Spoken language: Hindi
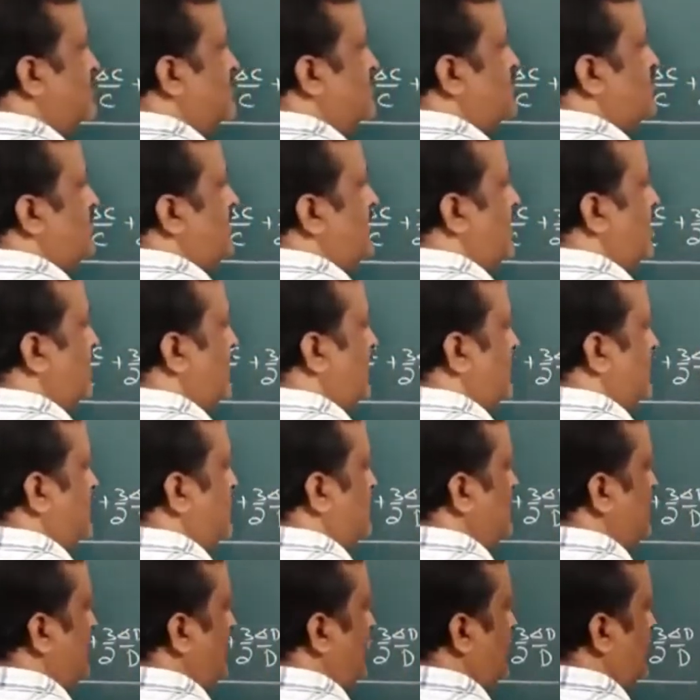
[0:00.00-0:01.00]
सी है
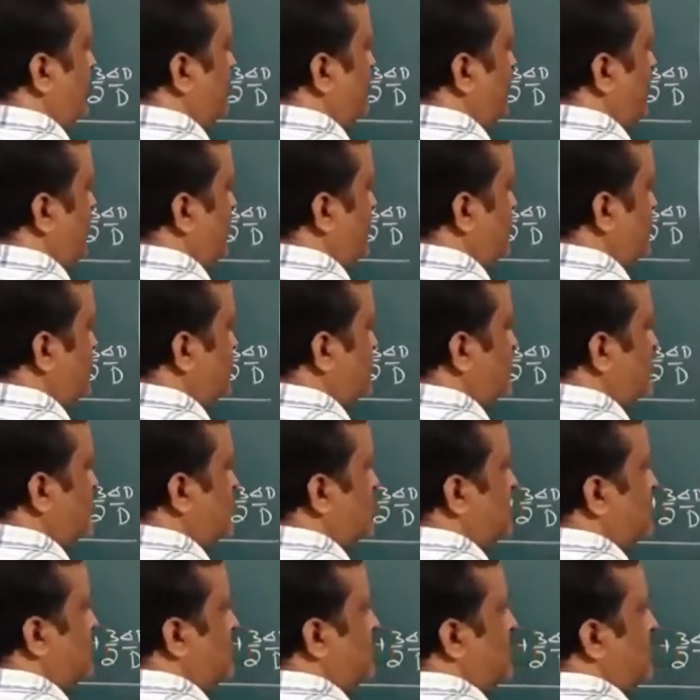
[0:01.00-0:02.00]
यानी प्लस
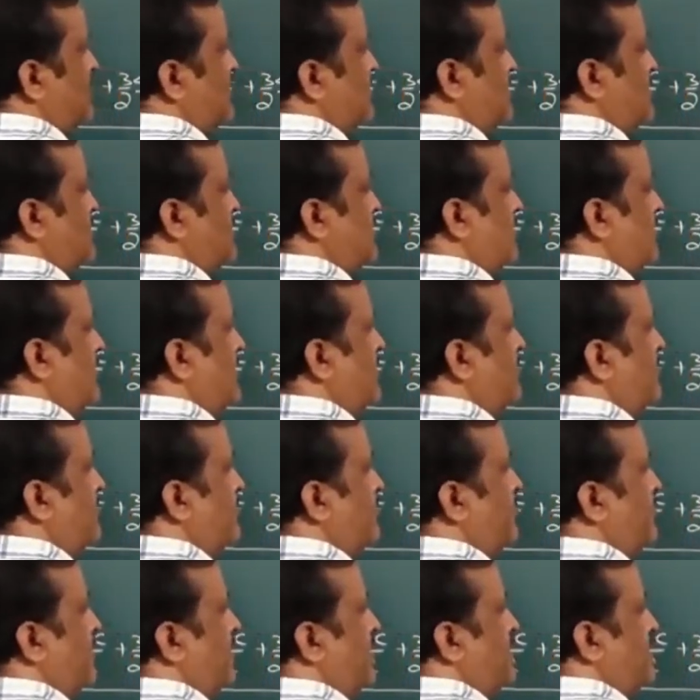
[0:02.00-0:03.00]
ये
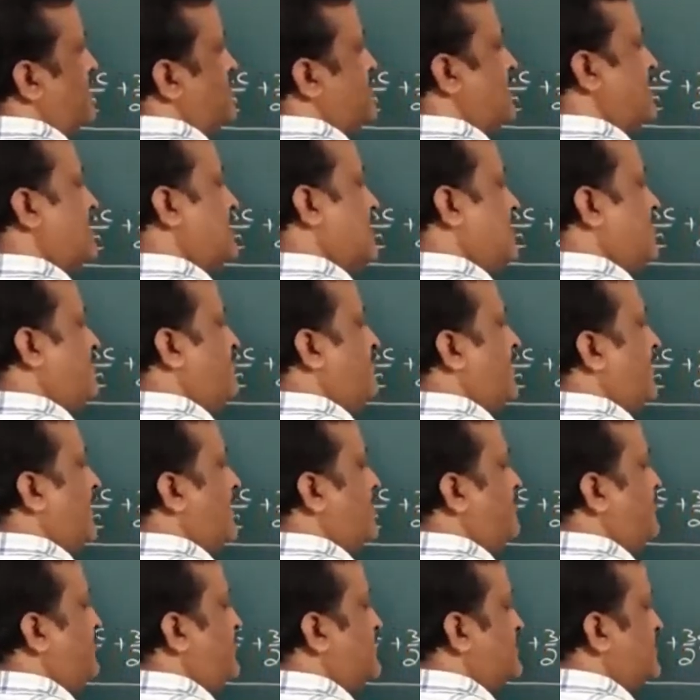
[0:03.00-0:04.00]
माइनस आएगा लेकिन फिलहाल
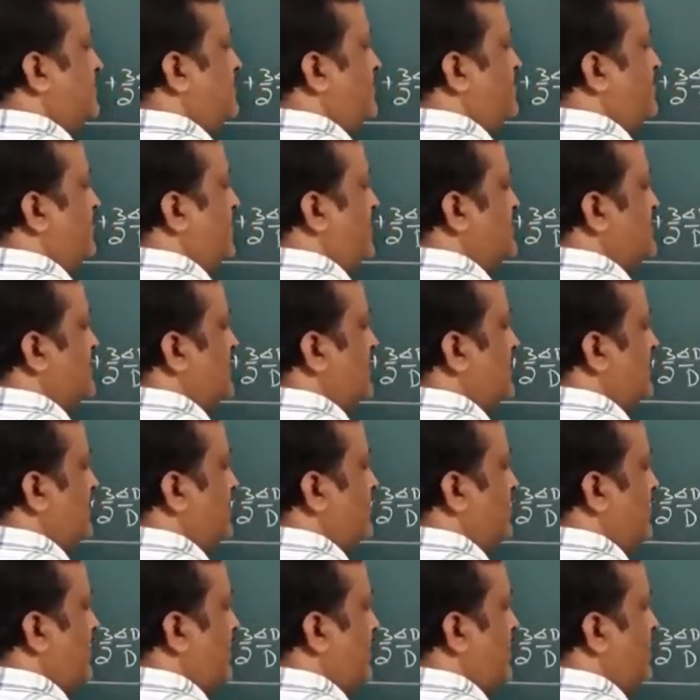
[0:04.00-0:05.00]
फिर से प्लस लेंगे
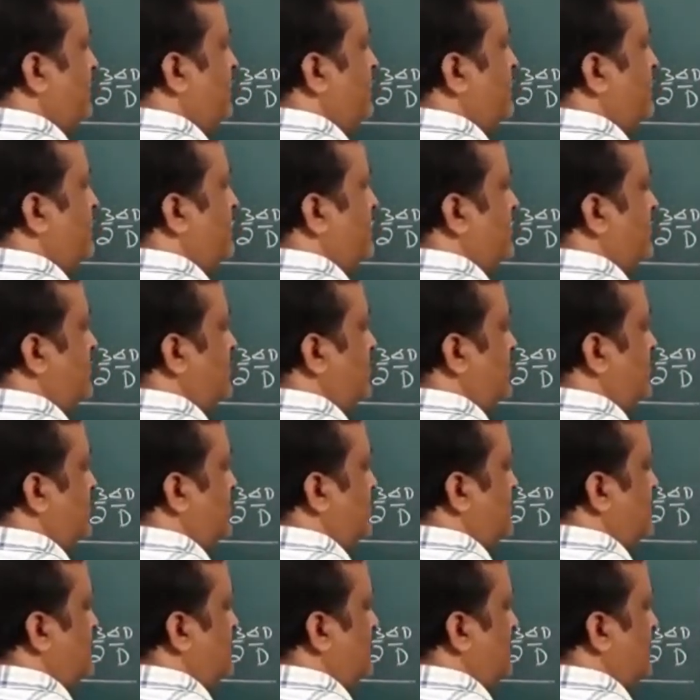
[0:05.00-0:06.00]

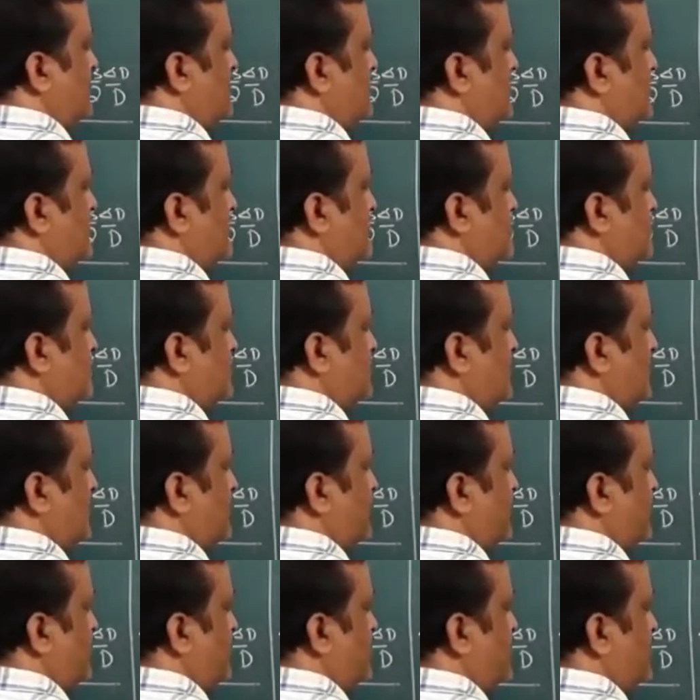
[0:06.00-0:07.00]
हाफ डेल्टा सी
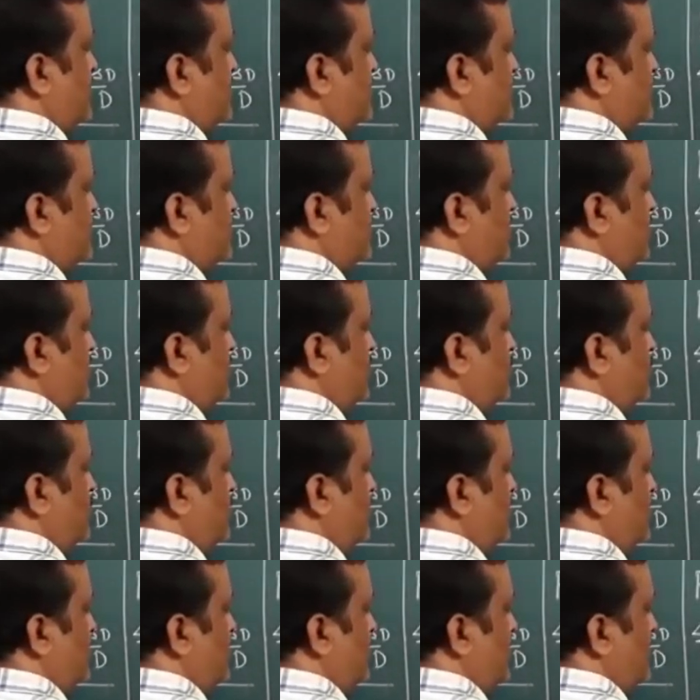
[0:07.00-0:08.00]
अपॉन सी इन टू
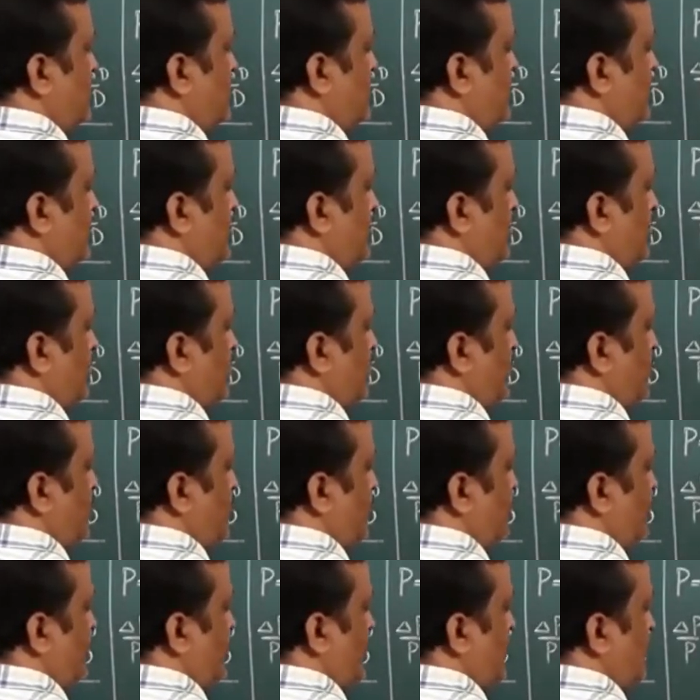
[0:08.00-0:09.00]
हंड्रेड और
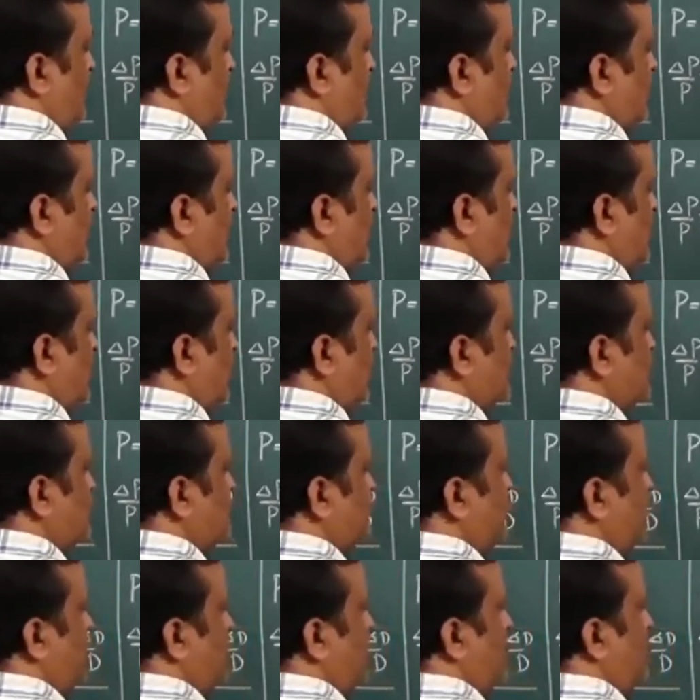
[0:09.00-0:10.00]
फाइनली क्या है लास्ट
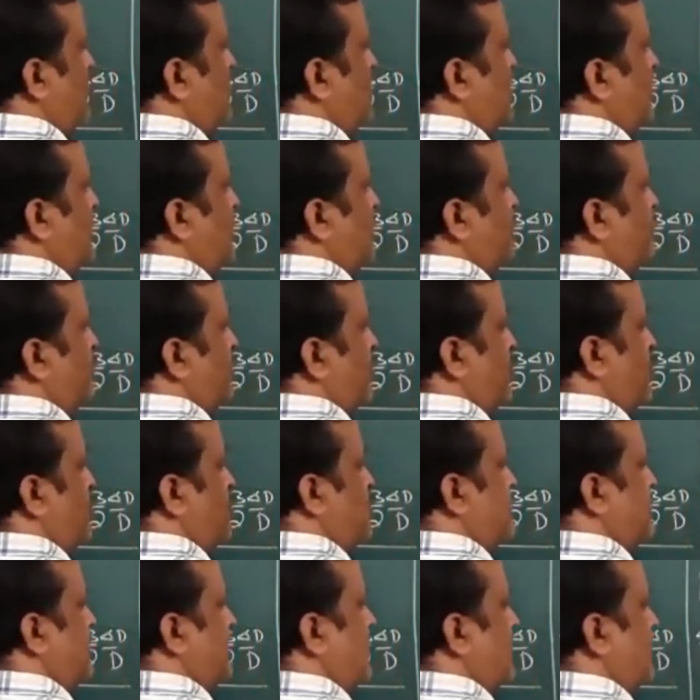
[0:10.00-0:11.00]
में डी है
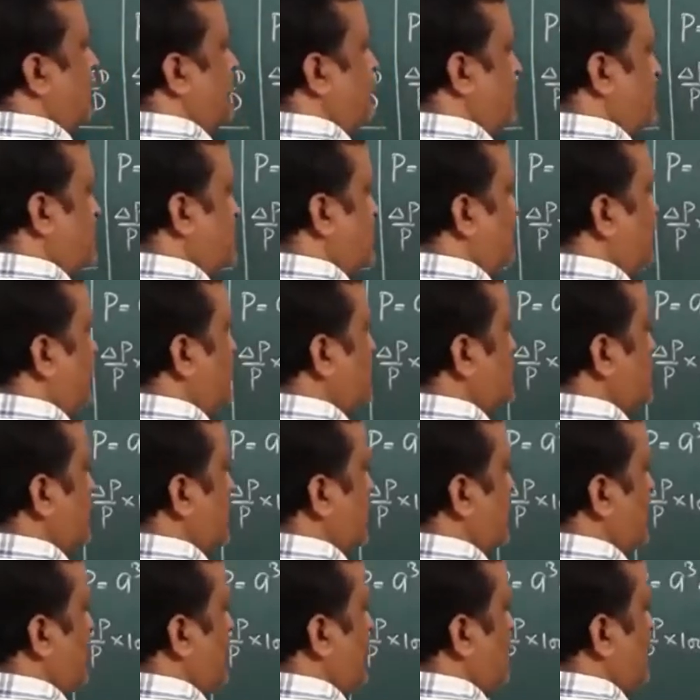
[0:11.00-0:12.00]
माइनस हमारा आएगा फिर से प्लस
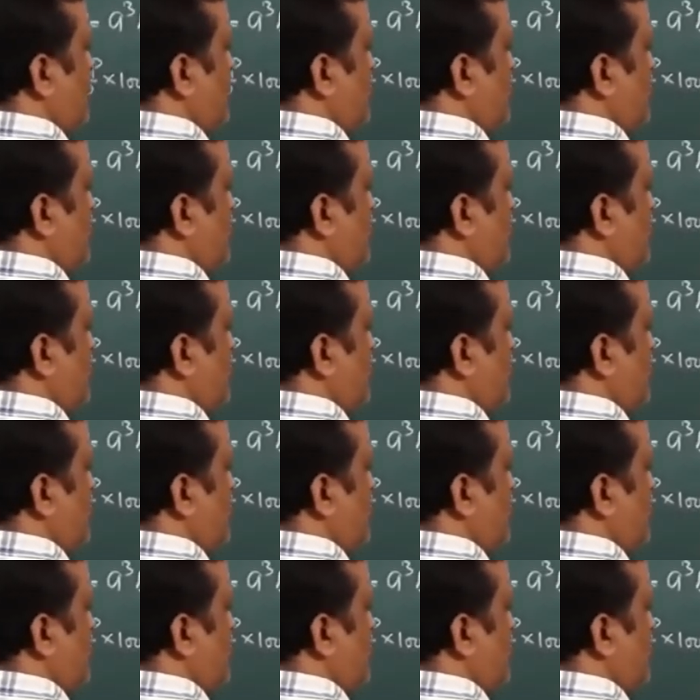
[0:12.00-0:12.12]
लेंगे